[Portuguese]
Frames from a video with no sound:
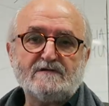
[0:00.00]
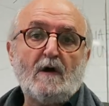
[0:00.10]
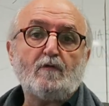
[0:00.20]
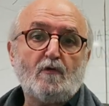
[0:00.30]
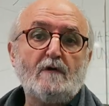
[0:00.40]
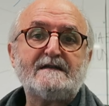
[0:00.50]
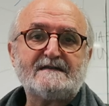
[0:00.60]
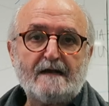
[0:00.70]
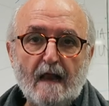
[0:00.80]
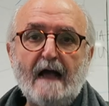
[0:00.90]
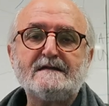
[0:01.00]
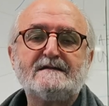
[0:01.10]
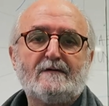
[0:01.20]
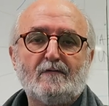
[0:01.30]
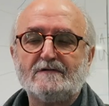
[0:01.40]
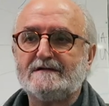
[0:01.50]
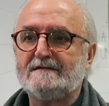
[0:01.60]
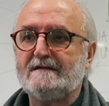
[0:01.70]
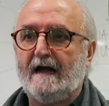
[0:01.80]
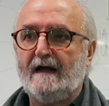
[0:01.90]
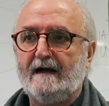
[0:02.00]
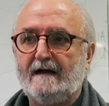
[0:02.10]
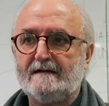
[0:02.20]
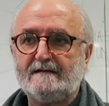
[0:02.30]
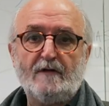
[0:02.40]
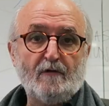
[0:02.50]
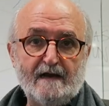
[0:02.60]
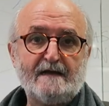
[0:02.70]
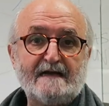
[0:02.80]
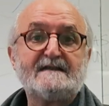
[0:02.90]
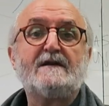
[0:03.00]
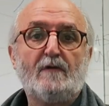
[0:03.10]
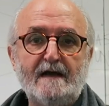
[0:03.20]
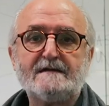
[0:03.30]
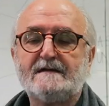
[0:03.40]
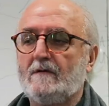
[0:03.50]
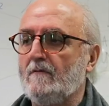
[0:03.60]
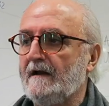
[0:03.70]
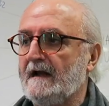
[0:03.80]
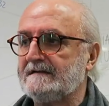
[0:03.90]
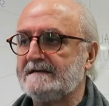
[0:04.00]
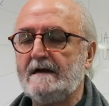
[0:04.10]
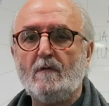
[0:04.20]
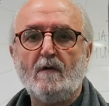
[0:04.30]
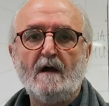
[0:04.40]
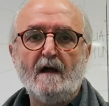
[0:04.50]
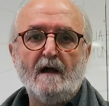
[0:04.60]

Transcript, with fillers: os autores clássicos da teoria, das teorias da comunicação